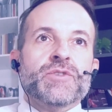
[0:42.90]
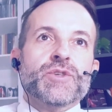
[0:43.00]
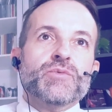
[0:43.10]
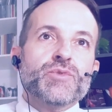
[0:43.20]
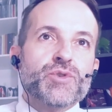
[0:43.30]

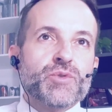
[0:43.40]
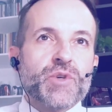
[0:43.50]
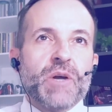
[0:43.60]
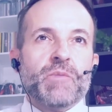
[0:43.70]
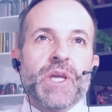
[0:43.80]
de um
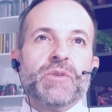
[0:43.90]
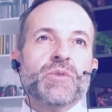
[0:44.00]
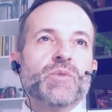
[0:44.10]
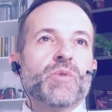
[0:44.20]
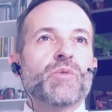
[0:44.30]

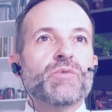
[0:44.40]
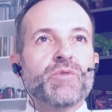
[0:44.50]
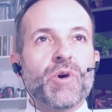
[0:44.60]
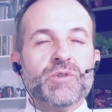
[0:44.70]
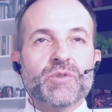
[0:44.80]
julgamento com
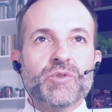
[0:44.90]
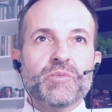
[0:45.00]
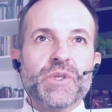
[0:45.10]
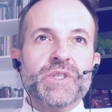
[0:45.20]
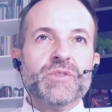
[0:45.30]
voto do
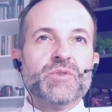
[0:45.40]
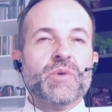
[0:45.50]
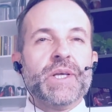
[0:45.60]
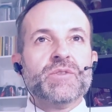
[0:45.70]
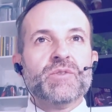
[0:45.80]

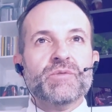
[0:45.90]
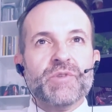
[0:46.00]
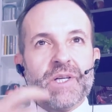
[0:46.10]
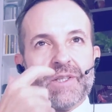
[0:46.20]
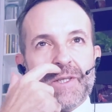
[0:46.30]
ministro Edson
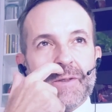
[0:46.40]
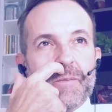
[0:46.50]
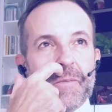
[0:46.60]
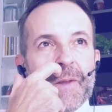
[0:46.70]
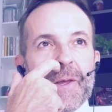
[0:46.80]
Fachin,
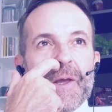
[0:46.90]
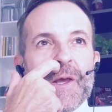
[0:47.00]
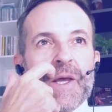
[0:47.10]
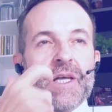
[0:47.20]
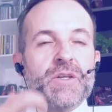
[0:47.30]

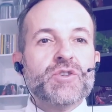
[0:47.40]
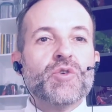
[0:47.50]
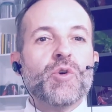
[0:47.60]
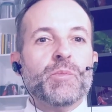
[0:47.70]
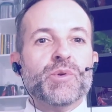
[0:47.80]
ele
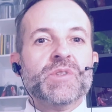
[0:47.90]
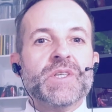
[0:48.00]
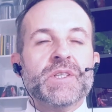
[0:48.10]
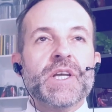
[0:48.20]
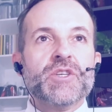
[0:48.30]
julgou
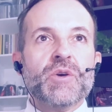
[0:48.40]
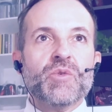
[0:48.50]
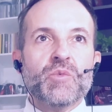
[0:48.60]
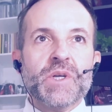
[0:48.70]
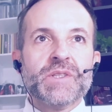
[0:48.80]
procedente
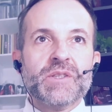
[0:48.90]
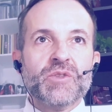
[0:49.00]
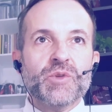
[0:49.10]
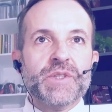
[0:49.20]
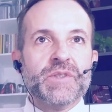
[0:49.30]
algumas
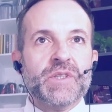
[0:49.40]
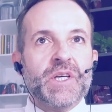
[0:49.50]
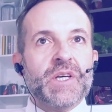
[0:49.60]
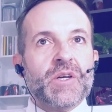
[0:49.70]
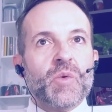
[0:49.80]
ações
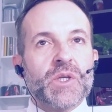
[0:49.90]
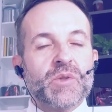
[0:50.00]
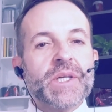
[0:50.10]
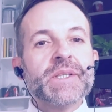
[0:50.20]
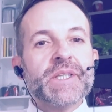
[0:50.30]

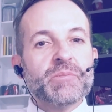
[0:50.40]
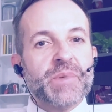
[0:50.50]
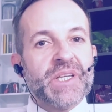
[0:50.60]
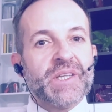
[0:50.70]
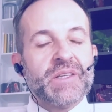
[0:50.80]
quanto à
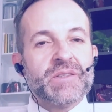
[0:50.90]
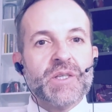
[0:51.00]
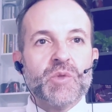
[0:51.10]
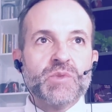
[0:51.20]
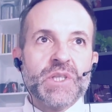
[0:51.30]

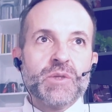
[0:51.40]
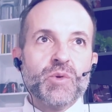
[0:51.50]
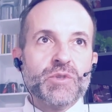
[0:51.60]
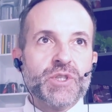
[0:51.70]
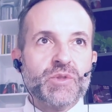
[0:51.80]
interpretação da
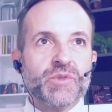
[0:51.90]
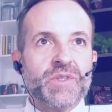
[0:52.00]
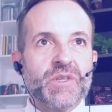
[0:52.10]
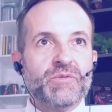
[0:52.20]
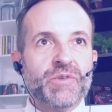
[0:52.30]

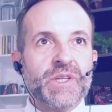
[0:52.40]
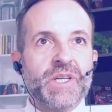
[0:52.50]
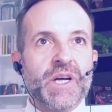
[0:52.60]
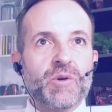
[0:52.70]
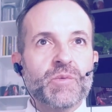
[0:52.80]
Constituição
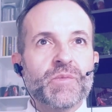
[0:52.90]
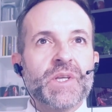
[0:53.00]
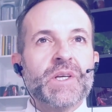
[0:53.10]
Federal